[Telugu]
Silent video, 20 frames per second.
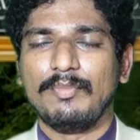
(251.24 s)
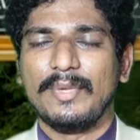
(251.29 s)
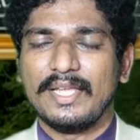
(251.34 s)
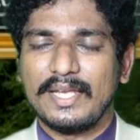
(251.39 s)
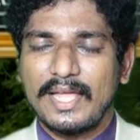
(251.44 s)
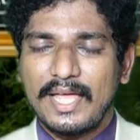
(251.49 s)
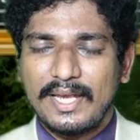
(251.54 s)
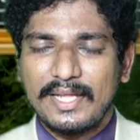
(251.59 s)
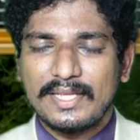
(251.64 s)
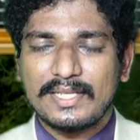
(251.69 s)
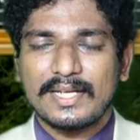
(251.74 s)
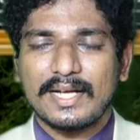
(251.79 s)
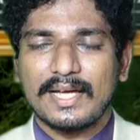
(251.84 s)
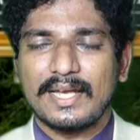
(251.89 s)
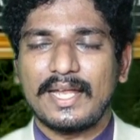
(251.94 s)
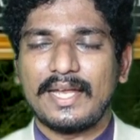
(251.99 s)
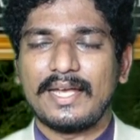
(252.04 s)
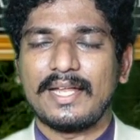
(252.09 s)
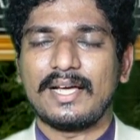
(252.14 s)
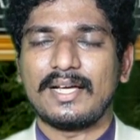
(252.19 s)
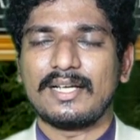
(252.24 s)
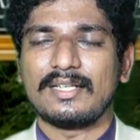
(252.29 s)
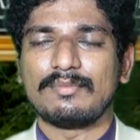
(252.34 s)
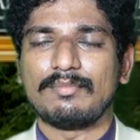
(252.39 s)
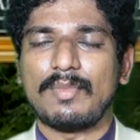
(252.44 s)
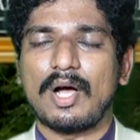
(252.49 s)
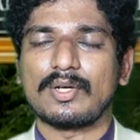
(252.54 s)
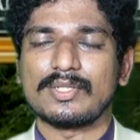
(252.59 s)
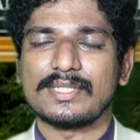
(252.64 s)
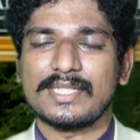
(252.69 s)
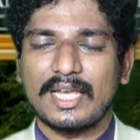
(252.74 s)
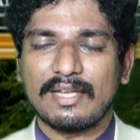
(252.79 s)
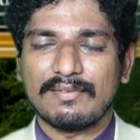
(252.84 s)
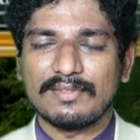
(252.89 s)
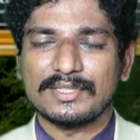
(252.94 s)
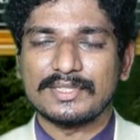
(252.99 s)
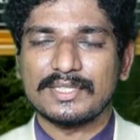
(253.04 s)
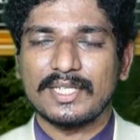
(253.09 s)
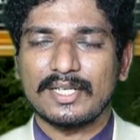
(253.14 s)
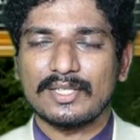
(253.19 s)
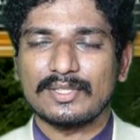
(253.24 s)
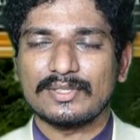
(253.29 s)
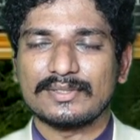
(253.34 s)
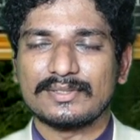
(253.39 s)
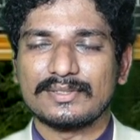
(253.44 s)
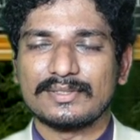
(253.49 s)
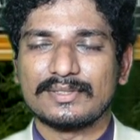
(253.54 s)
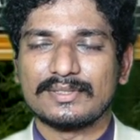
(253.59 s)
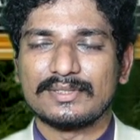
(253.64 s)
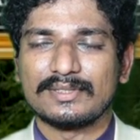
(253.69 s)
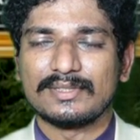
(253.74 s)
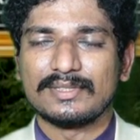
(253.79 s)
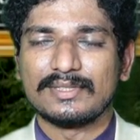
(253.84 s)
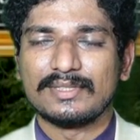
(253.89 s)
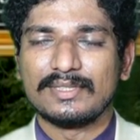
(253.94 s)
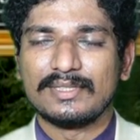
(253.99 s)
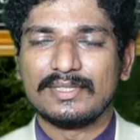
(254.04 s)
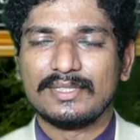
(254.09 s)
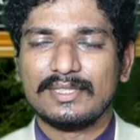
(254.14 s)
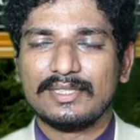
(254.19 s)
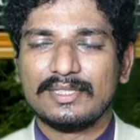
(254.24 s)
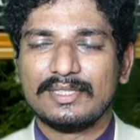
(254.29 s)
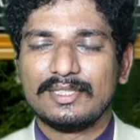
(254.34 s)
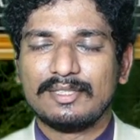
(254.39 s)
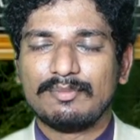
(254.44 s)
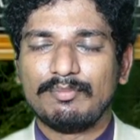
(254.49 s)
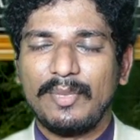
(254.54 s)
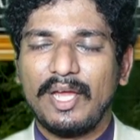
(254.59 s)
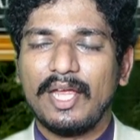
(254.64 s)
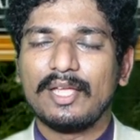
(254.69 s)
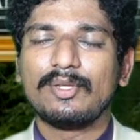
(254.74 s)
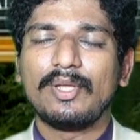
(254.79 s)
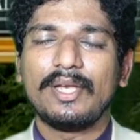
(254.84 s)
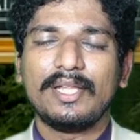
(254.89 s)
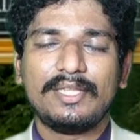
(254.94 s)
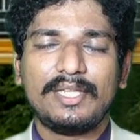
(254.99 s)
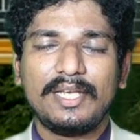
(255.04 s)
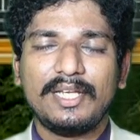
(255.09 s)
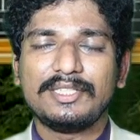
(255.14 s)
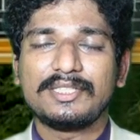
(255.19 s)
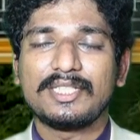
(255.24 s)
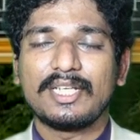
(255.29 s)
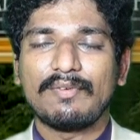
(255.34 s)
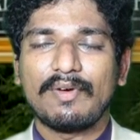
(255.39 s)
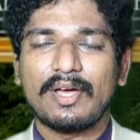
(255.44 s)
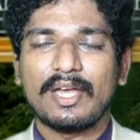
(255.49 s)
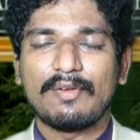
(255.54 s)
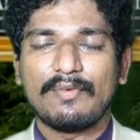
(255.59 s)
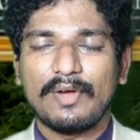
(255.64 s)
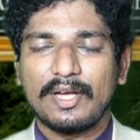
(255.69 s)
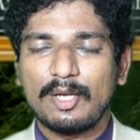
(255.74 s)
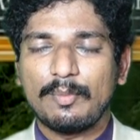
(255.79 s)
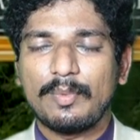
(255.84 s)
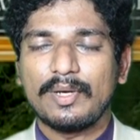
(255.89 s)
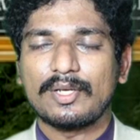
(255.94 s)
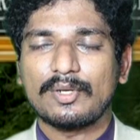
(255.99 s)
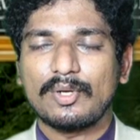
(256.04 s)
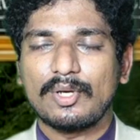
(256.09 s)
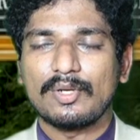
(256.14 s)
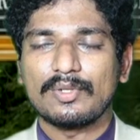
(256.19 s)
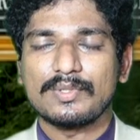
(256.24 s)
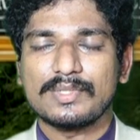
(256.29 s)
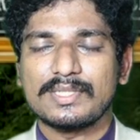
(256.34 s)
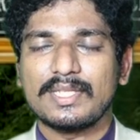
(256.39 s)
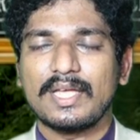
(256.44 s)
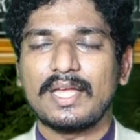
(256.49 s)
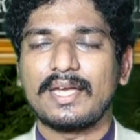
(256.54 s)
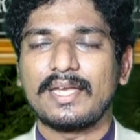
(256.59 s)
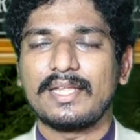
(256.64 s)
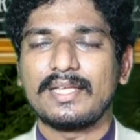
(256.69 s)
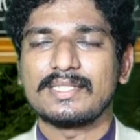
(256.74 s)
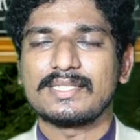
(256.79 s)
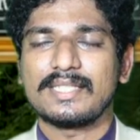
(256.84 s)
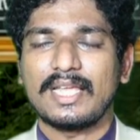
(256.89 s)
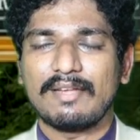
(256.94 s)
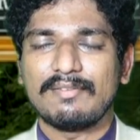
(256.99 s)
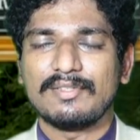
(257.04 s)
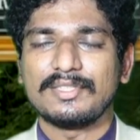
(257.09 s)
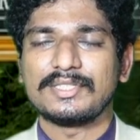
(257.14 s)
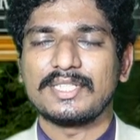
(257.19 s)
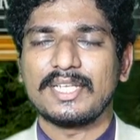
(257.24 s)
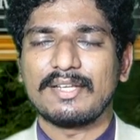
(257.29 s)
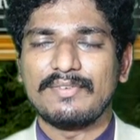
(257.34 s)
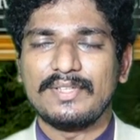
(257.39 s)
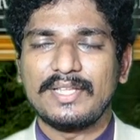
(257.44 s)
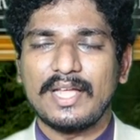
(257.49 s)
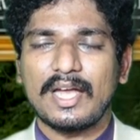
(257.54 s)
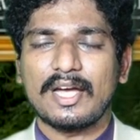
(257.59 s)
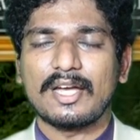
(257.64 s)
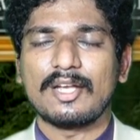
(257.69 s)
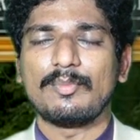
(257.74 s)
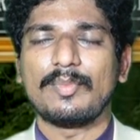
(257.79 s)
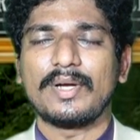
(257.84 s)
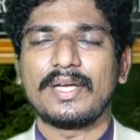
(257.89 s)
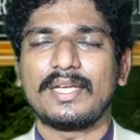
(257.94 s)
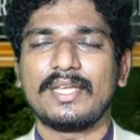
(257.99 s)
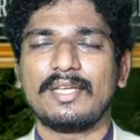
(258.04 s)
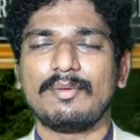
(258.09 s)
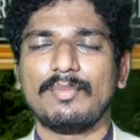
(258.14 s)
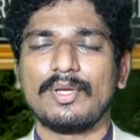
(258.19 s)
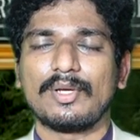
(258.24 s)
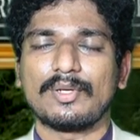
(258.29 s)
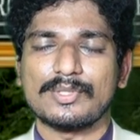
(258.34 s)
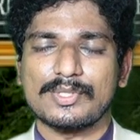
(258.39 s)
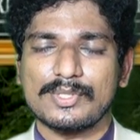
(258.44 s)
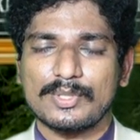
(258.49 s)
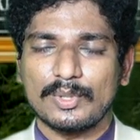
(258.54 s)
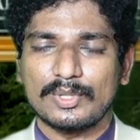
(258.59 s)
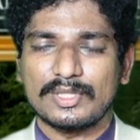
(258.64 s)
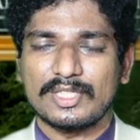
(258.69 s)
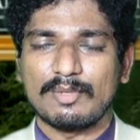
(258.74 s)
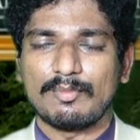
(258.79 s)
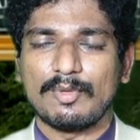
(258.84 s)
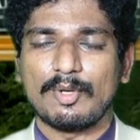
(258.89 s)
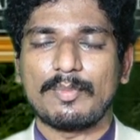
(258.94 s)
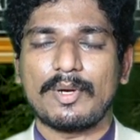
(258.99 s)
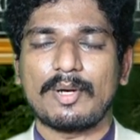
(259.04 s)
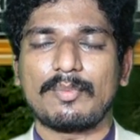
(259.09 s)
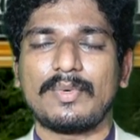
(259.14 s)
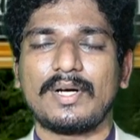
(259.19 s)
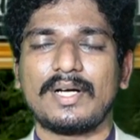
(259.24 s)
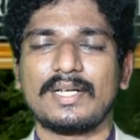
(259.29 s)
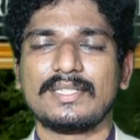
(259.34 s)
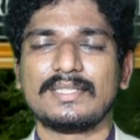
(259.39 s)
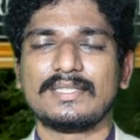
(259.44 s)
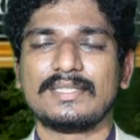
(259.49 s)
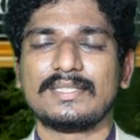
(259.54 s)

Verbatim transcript: మీరే రీతిగానైనా మాకు సెలవిచ్చారో మీ అందు నిద్రించిన వారిని వెంట పెట్టుకొని వస్తారని సెలవిచ్చిన విధానాన్ని బట్టి మీకు స్తోత్రములు ప్రభా